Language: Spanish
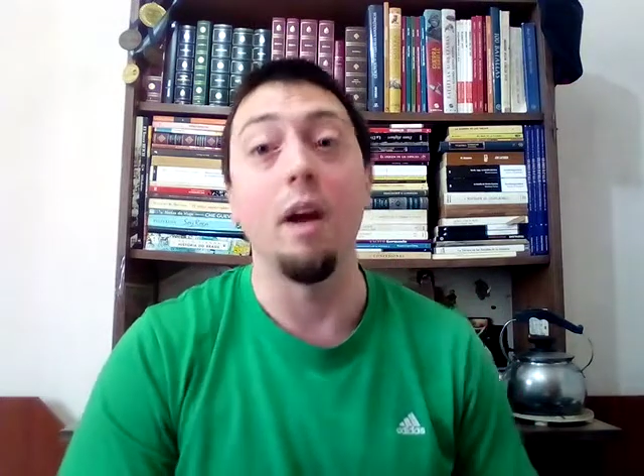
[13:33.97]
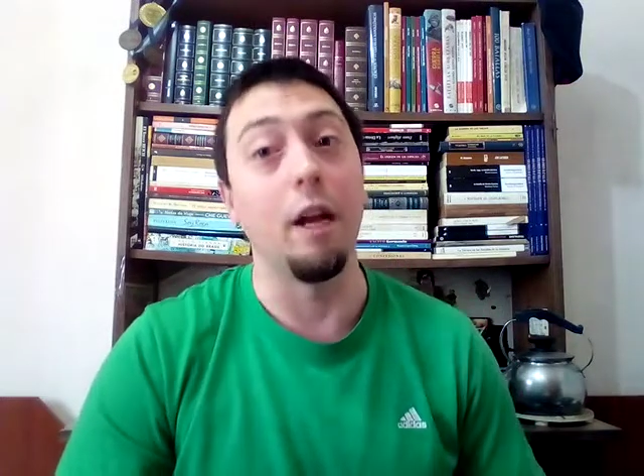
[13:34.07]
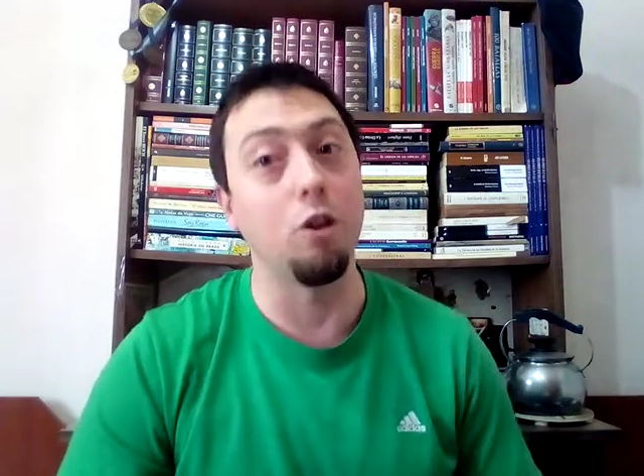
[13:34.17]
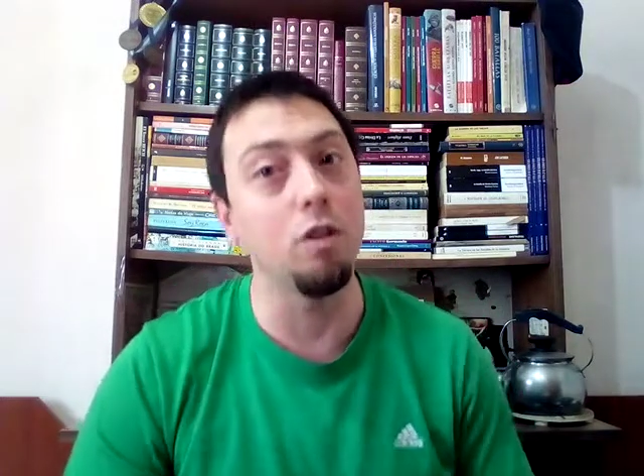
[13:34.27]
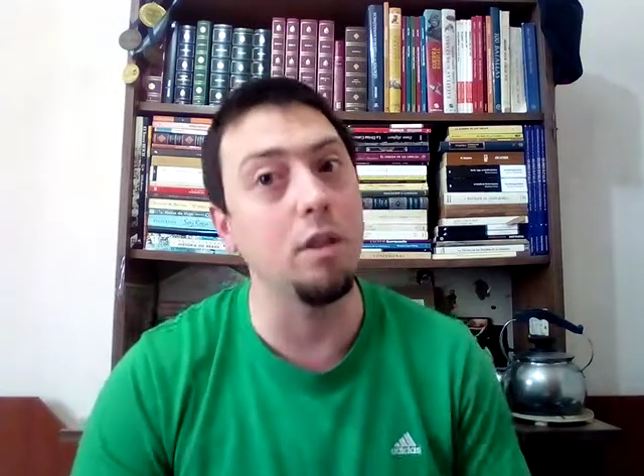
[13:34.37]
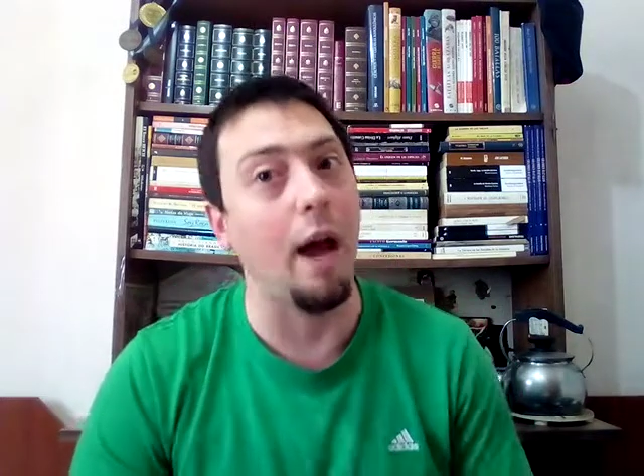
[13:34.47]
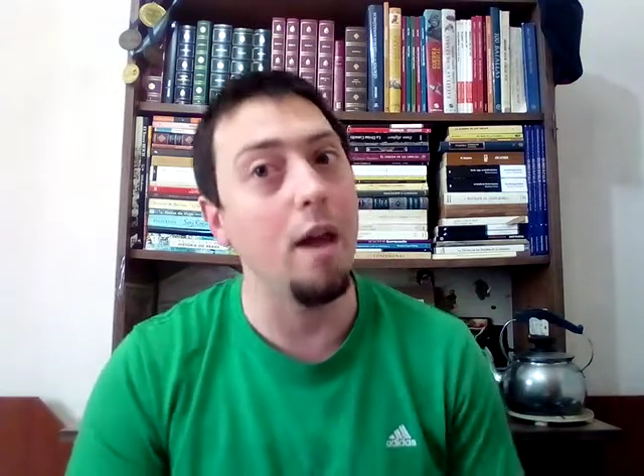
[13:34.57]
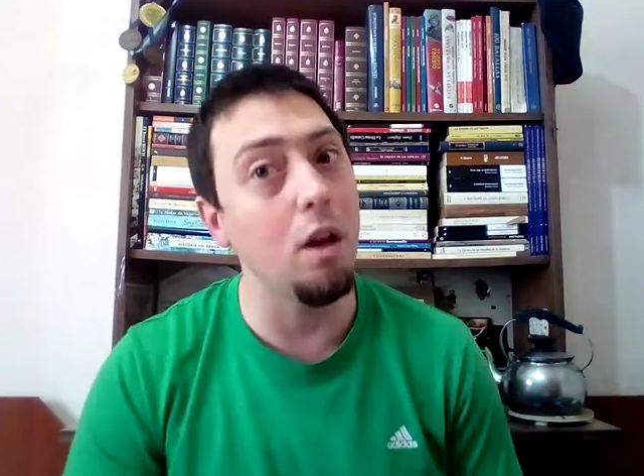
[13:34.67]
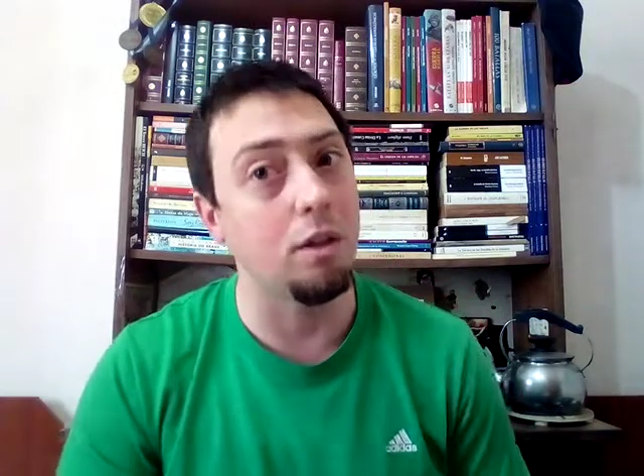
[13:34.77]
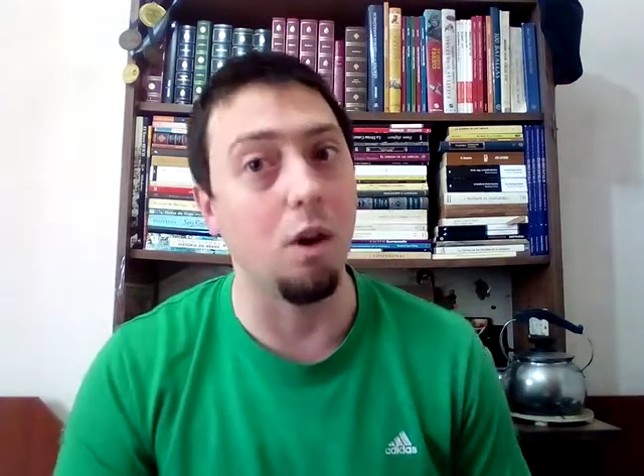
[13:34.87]
Entonces
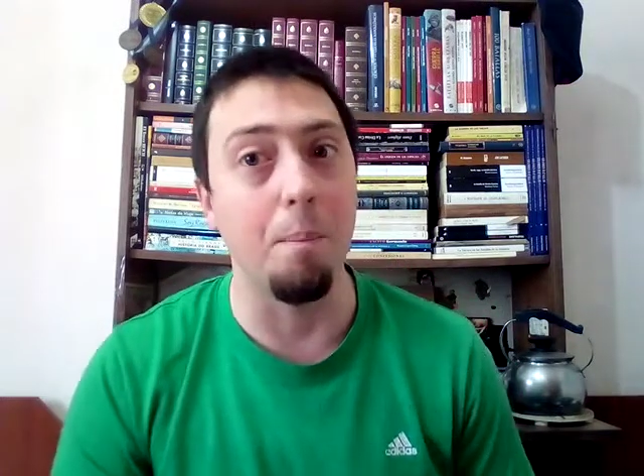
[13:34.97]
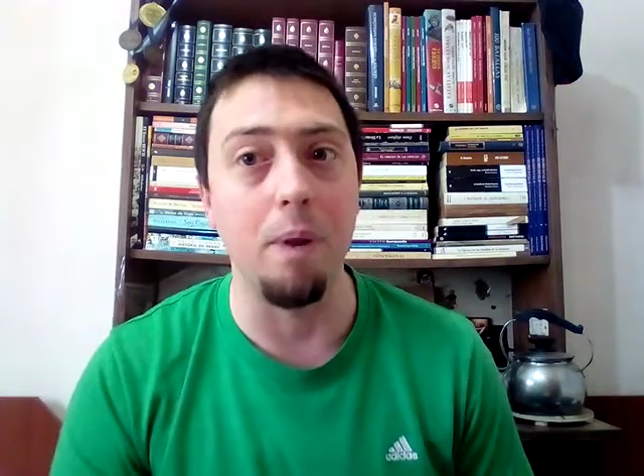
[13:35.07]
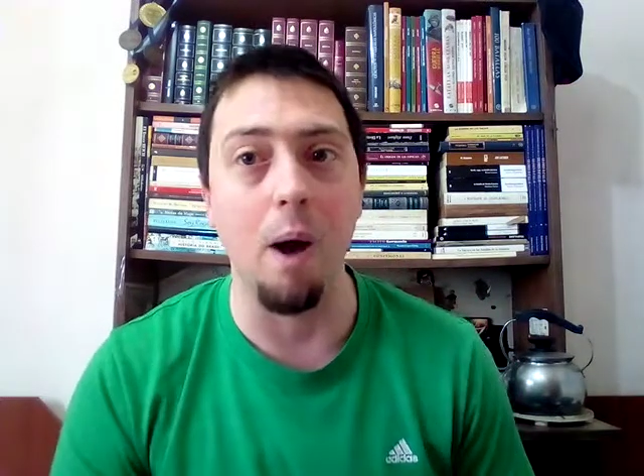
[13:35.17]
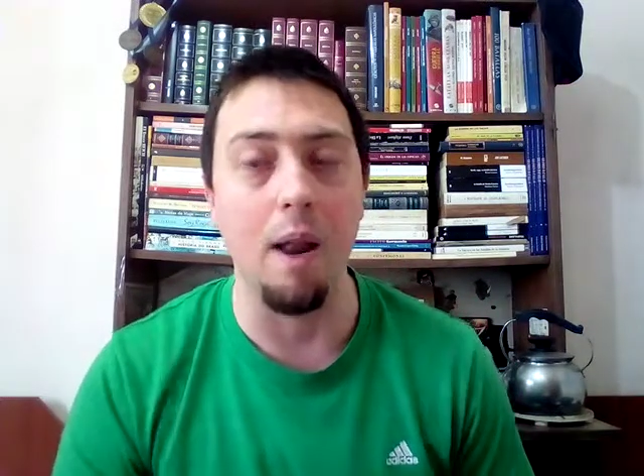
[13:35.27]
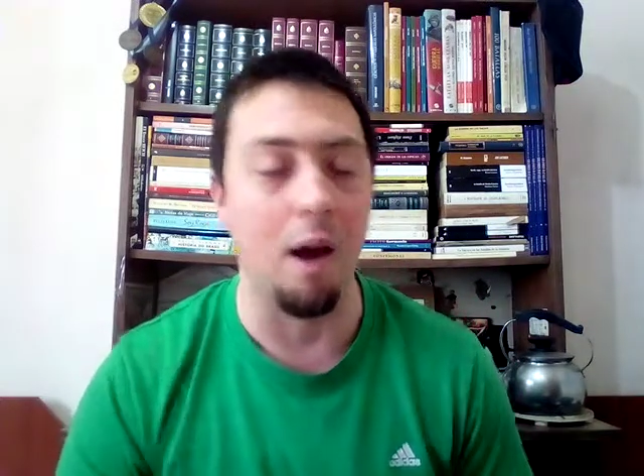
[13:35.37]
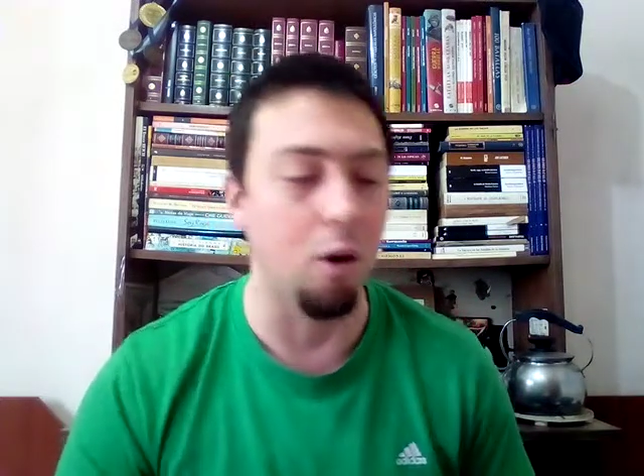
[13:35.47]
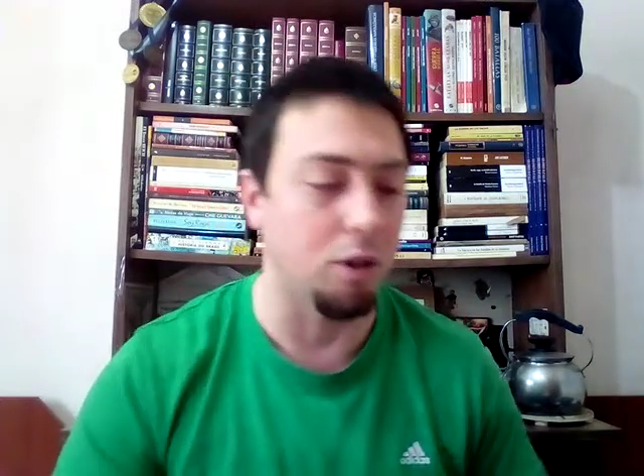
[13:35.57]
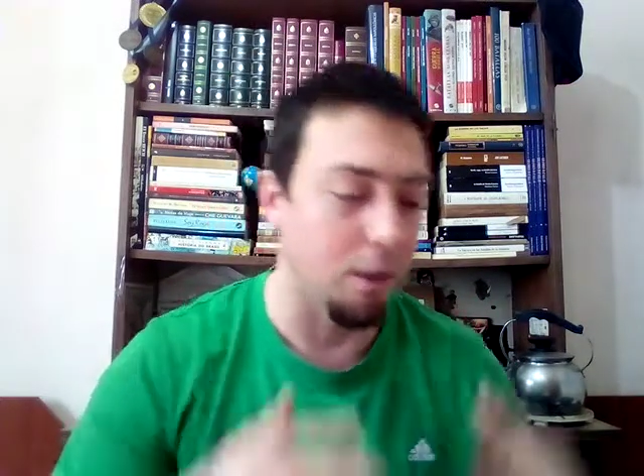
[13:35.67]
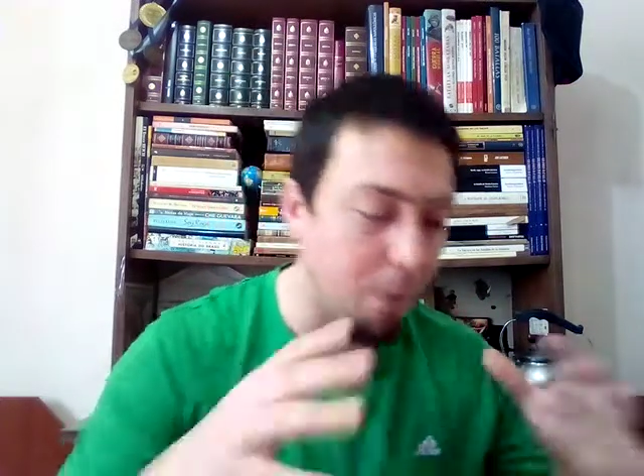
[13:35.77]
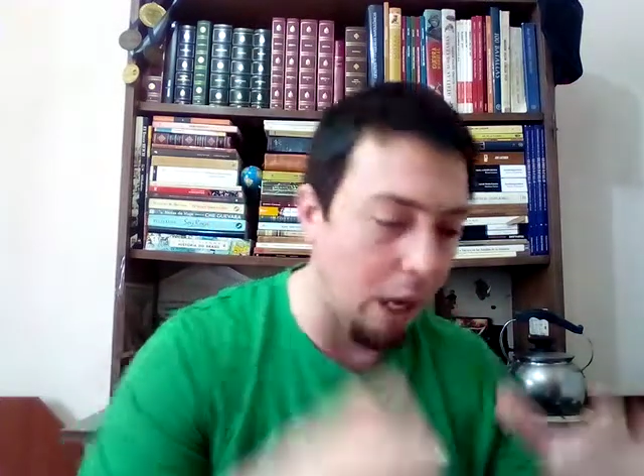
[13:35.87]
ahí es donde se complicaban las
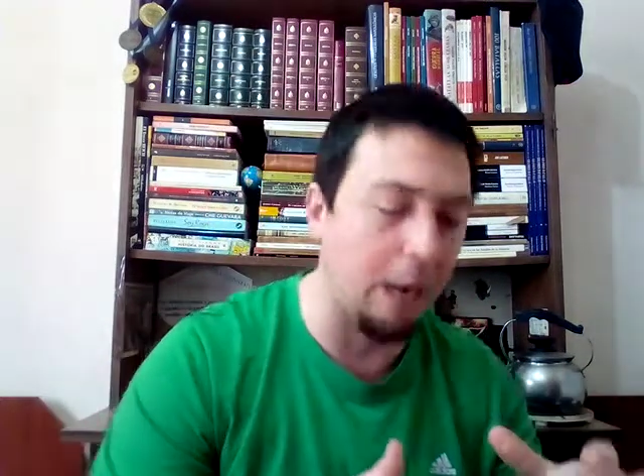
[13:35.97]
cosas.